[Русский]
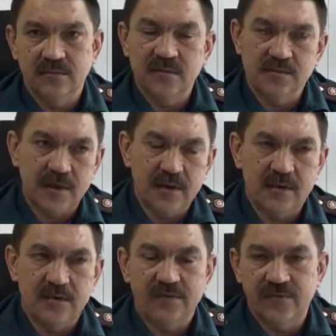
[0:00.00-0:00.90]
с
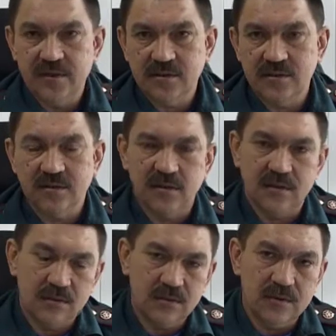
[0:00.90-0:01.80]
полей в лес, от
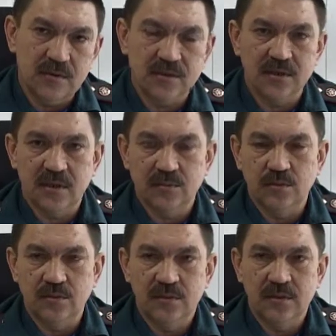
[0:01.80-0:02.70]
дорог отжигать
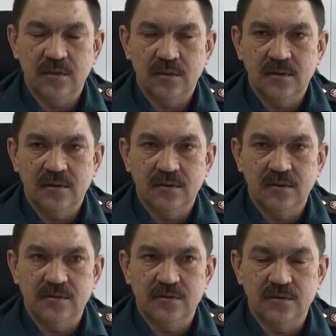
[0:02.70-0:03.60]
будут.
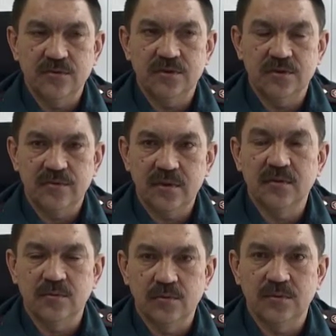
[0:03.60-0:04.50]
То есть с сегодняшнего дня
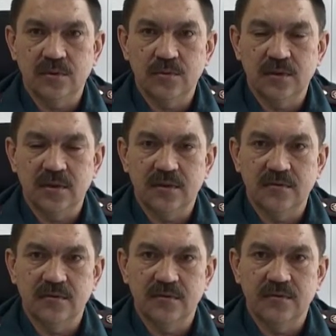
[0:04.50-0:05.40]
они будут работать
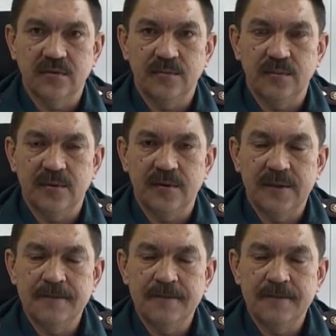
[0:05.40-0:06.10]
активно уже в этом направлении.